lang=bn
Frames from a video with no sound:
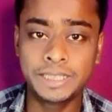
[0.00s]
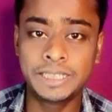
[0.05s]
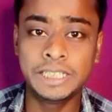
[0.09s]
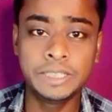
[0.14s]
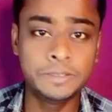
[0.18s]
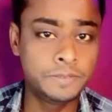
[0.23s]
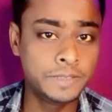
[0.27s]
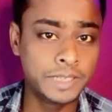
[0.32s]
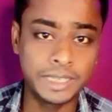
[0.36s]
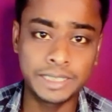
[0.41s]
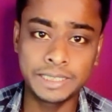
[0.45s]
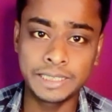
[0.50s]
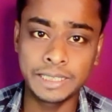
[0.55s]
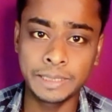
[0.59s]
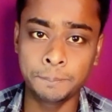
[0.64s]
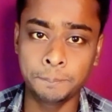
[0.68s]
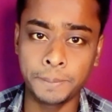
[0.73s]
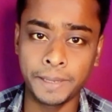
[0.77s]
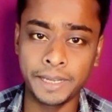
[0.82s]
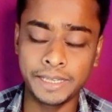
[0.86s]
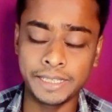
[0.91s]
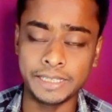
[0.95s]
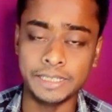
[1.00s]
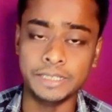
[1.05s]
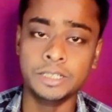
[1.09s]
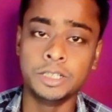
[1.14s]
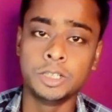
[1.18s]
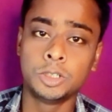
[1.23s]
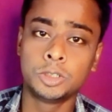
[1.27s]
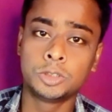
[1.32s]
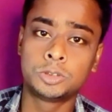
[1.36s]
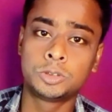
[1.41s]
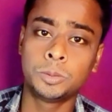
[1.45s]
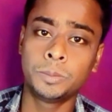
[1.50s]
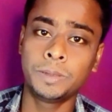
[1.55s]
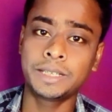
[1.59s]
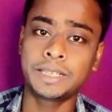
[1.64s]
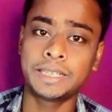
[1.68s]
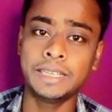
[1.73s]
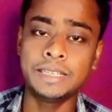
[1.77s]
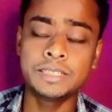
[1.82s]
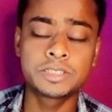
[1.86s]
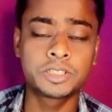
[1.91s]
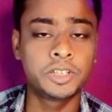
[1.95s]
তবে টিভি এর টেম প্যাডে
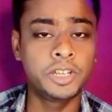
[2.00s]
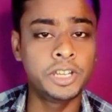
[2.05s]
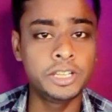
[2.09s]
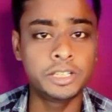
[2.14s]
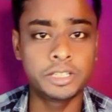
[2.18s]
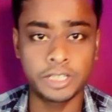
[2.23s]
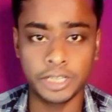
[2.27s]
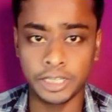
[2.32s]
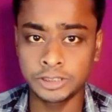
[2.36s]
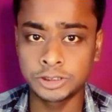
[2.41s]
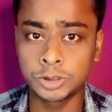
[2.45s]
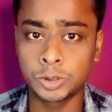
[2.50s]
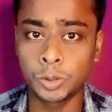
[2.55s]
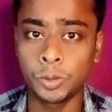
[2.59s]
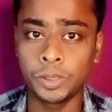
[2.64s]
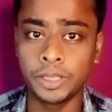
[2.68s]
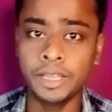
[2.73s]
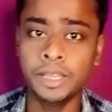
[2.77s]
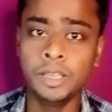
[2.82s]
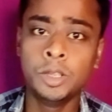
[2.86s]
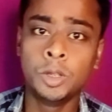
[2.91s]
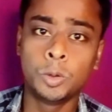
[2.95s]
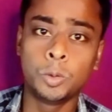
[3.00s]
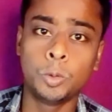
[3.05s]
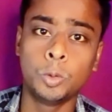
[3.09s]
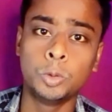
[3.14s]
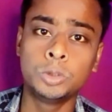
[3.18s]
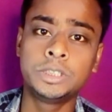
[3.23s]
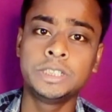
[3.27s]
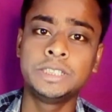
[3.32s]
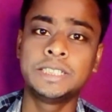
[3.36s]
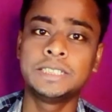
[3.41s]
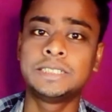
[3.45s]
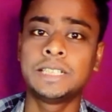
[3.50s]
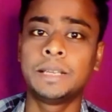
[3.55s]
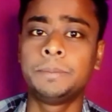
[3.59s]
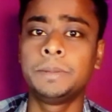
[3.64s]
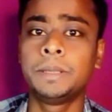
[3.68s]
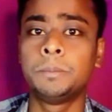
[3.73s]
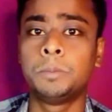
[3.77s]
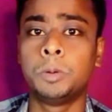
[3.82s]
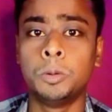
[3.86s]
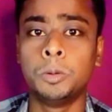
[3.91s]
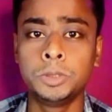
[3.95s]
তোমাকে স্ক্রিন টাচ করে অতীতে
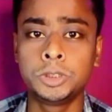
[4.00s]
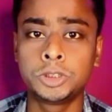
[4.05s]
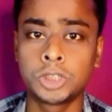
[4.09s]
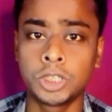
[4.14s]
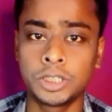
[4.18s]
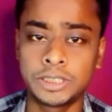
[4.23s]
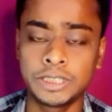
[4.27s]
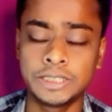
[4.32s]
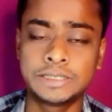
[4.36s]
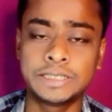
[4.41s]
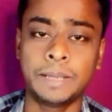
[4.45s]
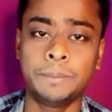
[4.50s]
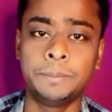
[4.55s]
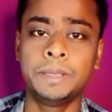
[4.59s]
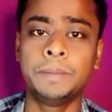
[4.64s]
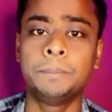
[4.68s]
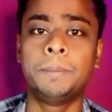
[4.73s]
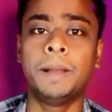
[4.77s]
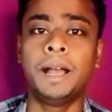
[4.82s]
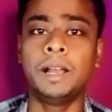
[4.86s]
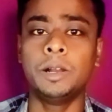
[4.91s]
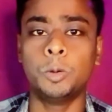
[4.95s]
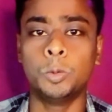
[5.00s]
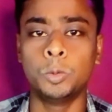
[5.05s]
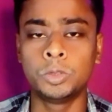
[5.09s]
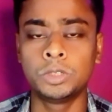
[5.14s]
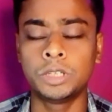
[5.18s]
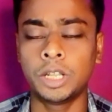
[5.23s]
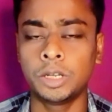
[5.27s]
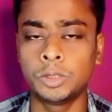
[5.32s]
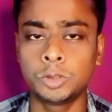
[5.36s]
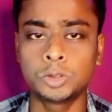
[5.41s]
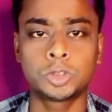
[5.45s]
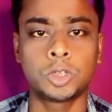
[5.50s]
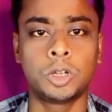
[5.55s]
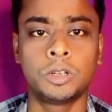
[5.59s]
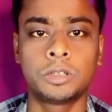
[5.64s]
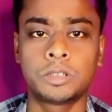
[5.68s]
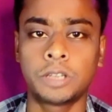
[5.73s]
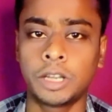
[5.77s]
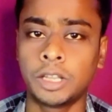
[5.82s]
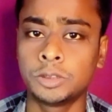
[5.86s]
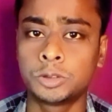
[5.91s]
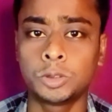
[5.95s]
যাবে ভবিষ্যতে যাবে বা অন্যান্য
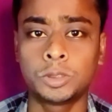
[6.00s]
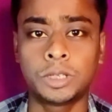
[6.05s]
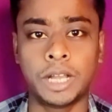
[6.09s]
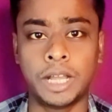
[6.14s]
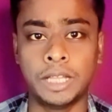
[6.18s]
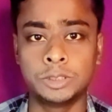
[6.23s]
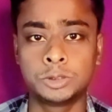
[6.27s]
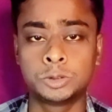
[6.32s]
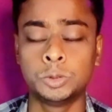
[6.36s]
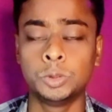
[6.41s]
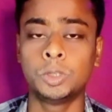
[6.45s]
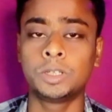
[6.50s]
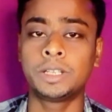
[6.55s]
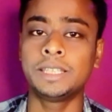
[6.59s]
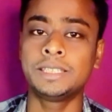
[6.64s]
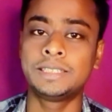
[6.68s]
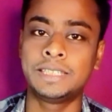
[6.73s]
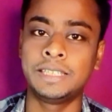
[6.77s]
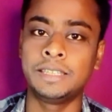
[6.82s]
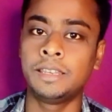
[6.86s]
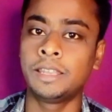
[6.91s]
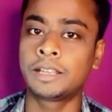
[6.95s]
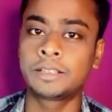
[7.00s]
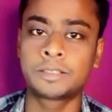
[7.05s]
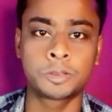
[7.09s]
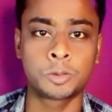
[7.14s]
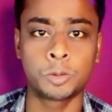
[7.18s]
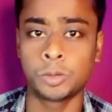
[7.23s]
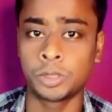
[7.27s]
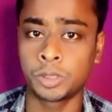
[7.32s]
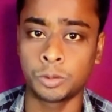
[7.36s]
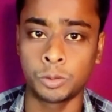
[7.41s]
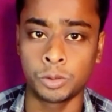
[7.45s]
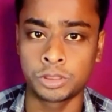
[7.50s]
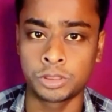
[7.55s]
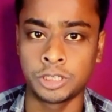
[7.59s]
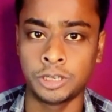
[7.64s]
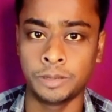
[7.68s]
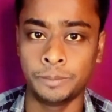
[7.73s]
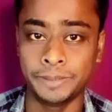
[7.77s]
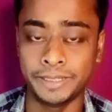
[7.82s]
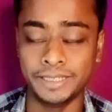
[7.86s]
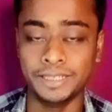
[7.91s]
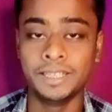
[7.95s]
সংক্রান্ত কাজগুলোকে সিলেক্ট করে
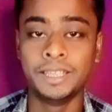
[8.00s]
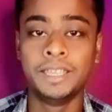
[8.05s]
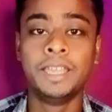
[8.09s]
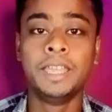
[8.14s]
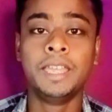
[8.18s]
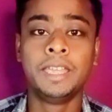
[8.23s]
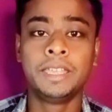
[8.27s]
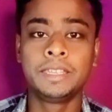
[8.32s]
করতে হবে